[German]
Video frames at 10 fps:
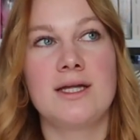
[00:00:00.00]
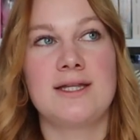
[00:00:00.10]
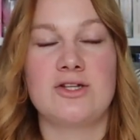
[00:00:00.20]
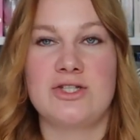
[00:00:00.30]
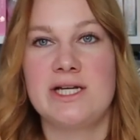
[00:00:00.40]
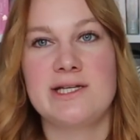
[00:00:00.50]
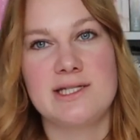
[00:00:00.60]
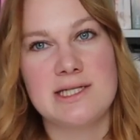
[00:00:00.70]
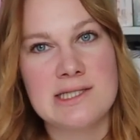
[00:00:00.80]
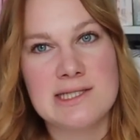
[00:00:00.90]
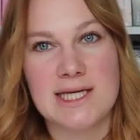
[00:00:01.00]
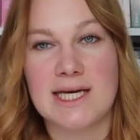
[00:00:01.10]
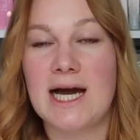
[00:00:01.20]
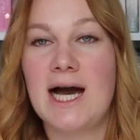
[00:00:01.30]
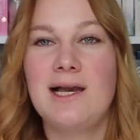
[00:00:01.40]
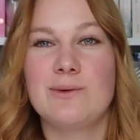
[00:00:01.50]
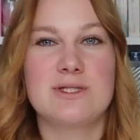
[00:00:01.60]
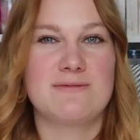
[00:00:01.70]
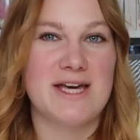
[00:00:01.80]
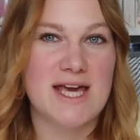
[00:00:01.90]
Dann stelle ich sie hier ins Regal
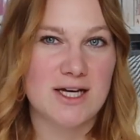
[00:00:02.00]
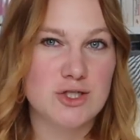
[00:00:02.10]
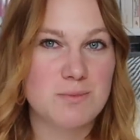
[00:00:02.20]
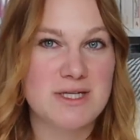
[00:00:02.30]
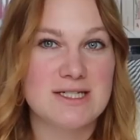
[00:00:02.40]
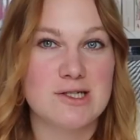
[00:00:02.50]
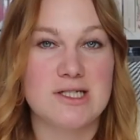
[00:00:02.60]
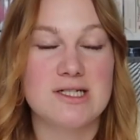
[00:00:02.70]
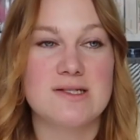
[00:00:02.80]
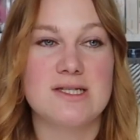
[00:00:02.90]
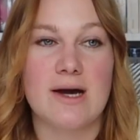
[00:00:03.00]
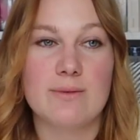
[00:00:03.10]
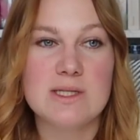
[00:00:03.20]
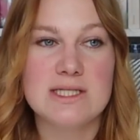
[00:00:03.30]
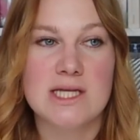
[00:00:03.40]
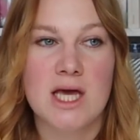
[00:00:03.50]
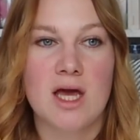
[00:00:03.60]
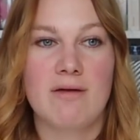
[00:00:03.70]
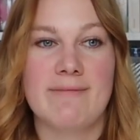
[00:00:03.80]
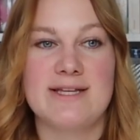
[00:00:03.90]
und zwei Jahre später sortiere ich sie aus,
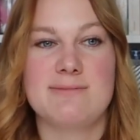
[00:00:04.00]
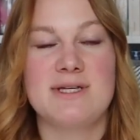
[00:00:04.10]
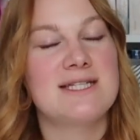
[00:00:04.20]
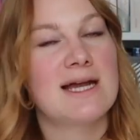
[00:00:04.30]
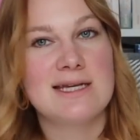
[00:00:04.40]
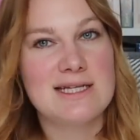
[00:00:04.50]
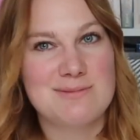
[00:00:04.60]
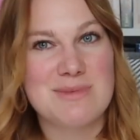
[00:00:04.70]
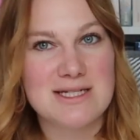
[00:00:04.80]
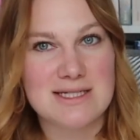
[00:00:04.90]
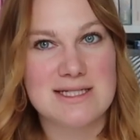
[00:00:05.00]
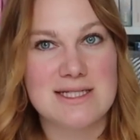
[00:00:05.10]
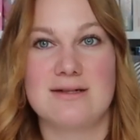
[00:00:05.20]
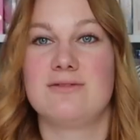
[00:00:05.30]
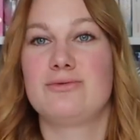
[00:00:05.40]
weil sie mich dann nicht mehr interessieren.